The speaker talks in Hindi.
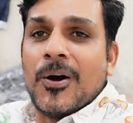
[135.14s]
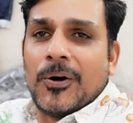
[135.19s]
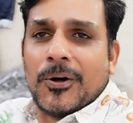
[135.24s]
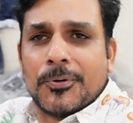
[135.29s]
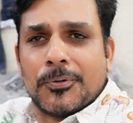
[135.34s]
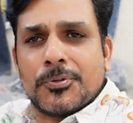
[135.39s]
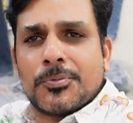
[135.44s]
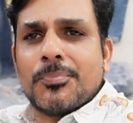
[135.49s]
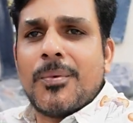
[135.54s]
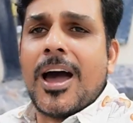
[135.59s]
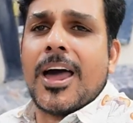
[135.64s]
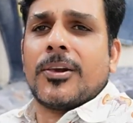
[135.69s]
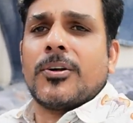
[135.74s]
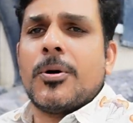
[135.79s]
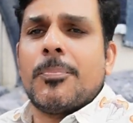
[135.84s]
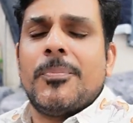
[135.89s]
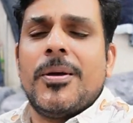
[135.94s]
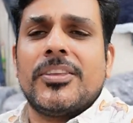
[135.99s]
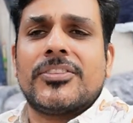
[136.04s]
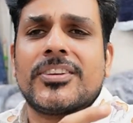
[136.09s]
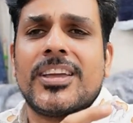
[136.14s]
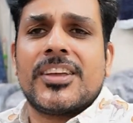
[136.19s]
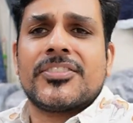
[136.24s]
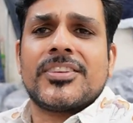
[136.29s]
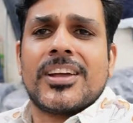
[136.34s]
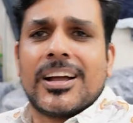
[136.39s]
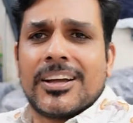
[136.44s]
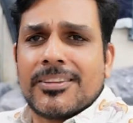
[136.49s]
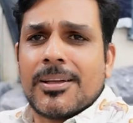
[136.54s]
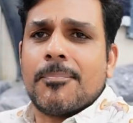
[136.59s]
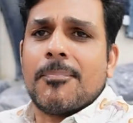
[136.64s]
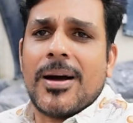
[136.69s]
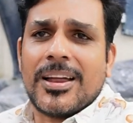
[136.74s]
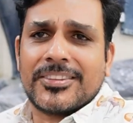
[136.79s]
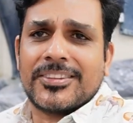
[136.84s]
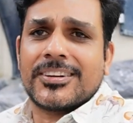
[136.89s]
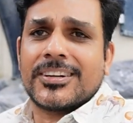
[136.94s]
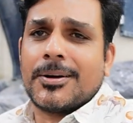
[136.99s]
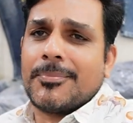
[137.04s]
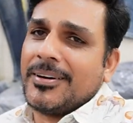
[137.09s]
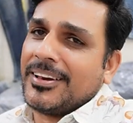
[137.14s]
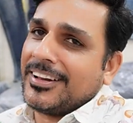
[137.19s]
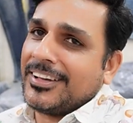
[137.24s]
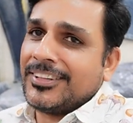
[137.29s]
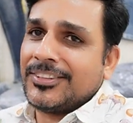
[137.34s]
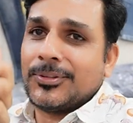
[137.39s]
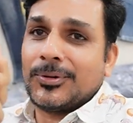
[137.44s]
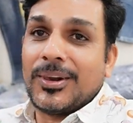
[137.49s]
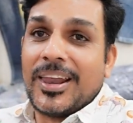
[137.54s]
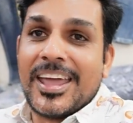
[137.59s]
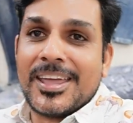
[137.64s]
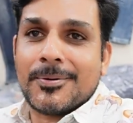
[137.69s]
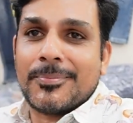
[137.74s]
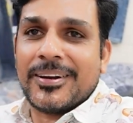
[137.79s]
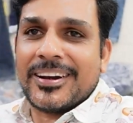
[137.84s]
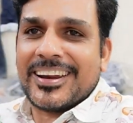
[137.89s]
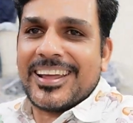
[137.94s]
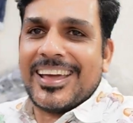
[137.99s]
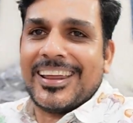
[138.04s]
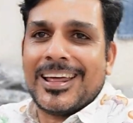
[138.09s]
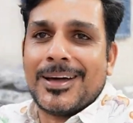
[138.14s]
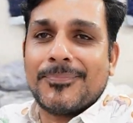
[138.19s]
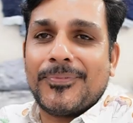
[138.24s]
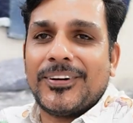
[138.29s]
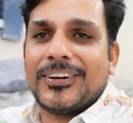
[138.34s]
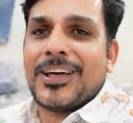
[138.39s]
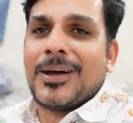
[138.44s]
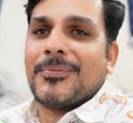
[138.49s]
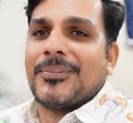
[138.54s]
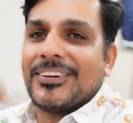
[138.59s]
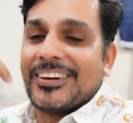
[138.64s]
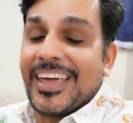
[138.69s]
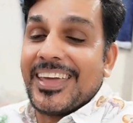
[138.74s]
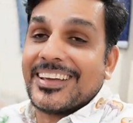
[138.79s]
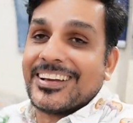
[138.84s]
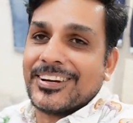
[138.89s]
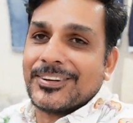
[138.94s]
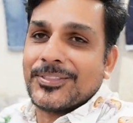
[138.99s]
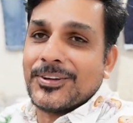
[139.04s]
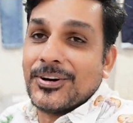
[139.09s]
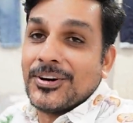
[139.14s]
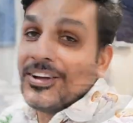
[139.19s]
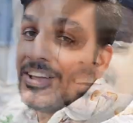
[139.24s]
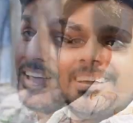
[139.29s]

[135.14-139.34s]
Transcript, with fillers: और उस माल को बेच के अच्छा खासा मार्जिन कमाना तो लाइक बन रहे हैं ना फटाफट लाइक कर दो